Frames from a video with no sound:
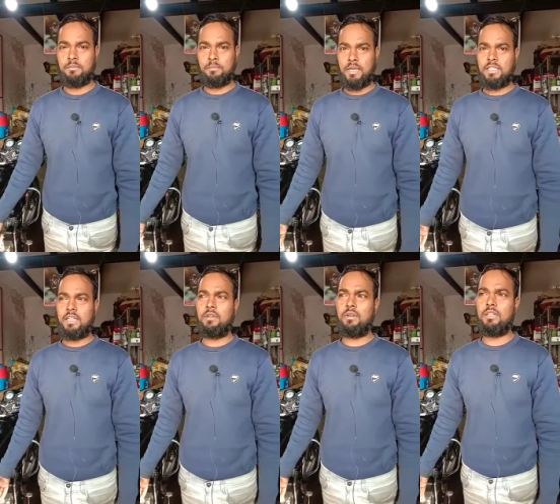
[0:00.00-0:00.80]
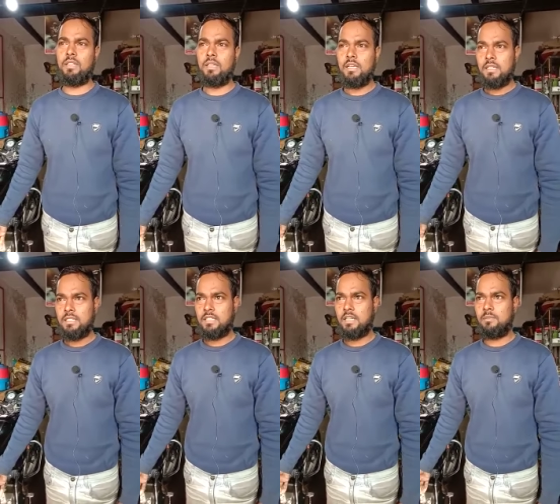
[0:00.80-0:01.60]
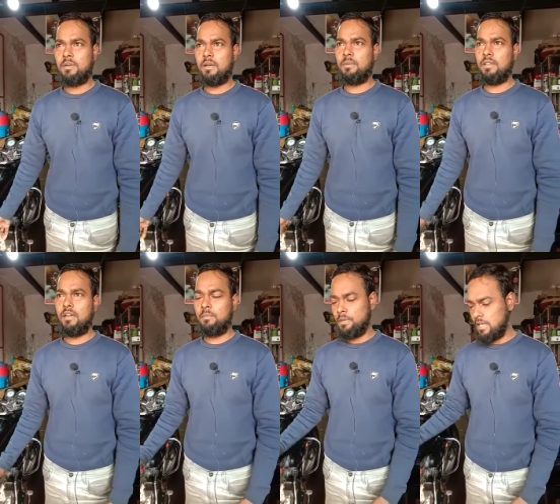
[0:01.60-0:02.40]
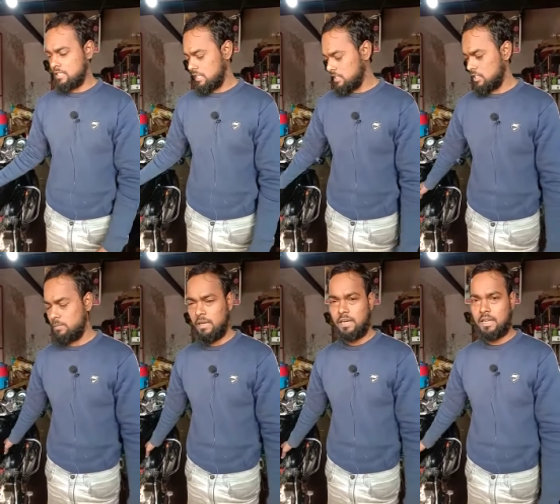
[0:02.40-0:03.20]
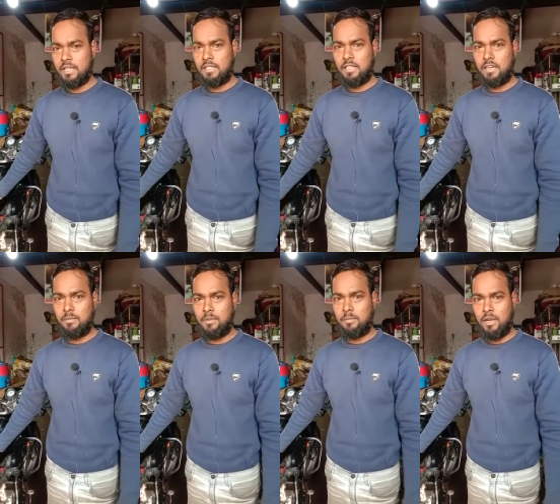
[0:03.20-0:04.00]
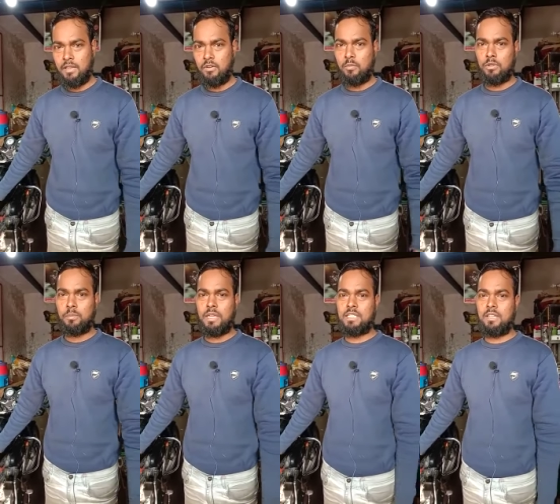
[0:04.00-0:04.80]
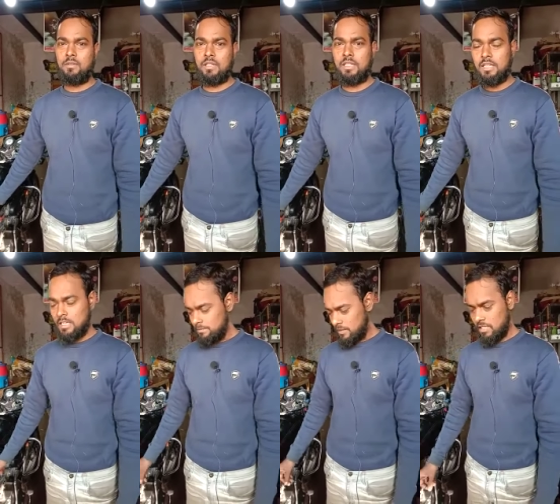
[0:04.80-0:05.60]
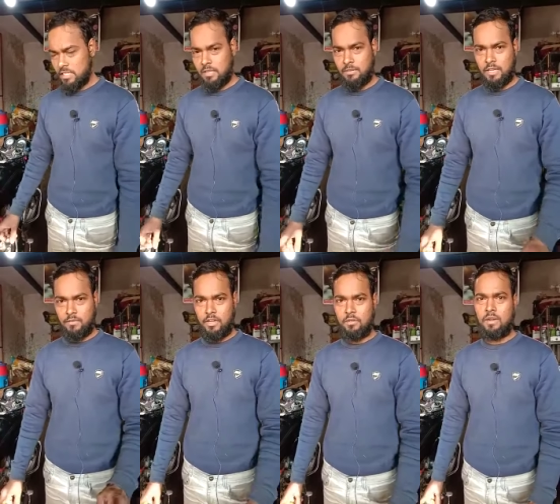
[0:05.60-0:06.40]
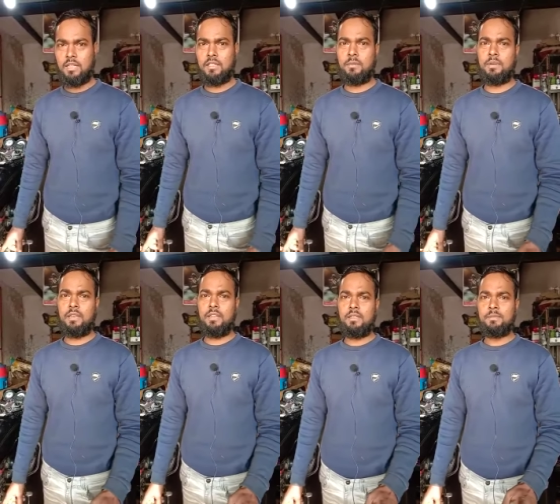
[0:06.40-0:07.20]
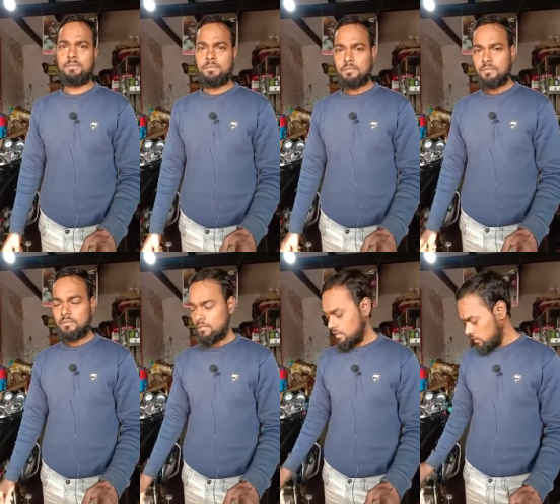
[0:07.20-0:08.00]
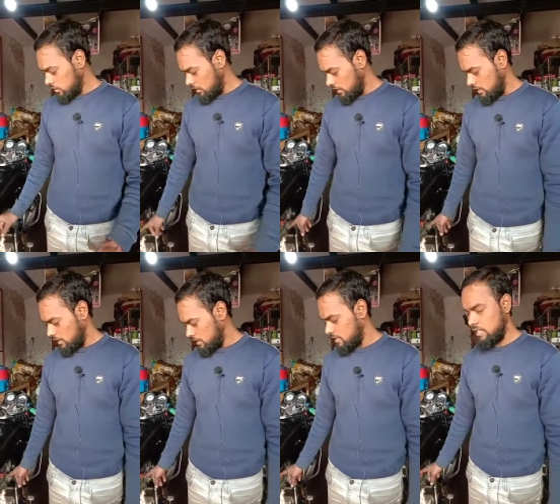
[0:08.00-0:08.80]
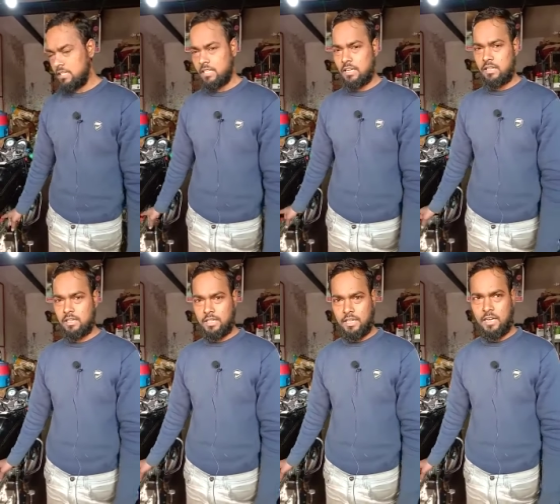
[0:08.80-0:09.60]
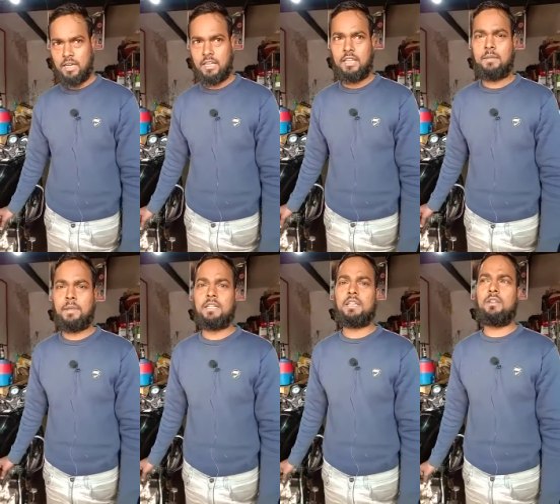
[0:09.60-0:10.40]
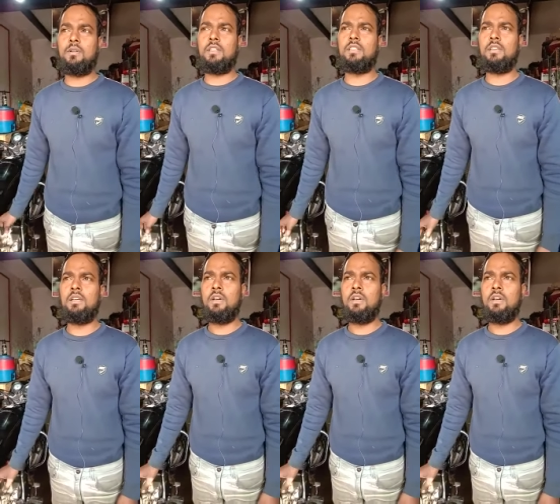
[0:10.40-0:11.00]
परेशानी हो रही थी जिससे हमने अभी बी एस सिक्स स्प्लेंडर के अंदर अभी भाई लोग बहुत परेशान हो रहे थे इसलिए हमने एक वीडियो बनाया था आपके लिए कि इसके अंदर गेयर अटकने की परेशानी हो रही थी